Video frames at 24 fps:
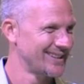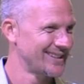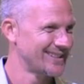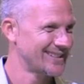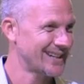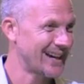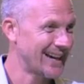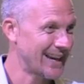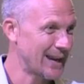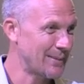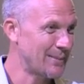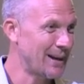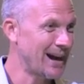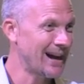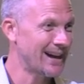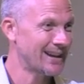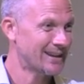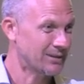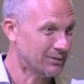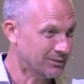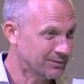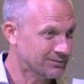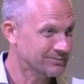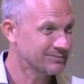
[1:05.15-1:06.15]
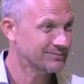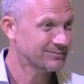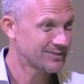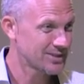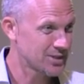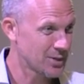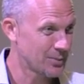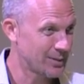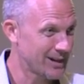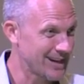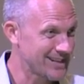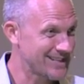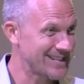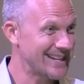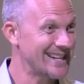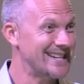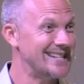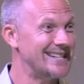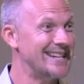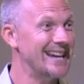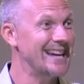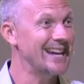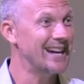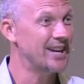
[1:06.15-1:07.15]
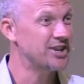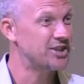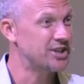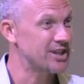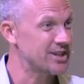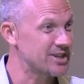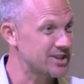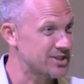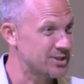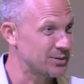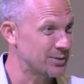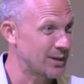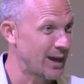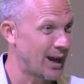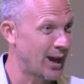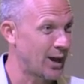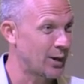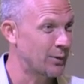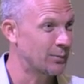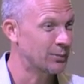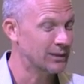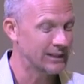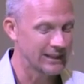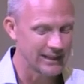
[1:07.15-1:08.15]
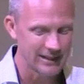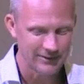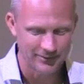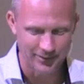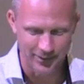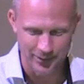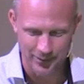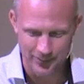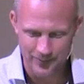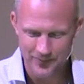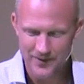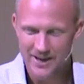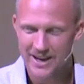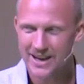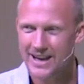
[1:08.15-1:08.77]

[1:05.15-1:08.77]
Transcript: Está animado sobre essa ideia de estudar um livro?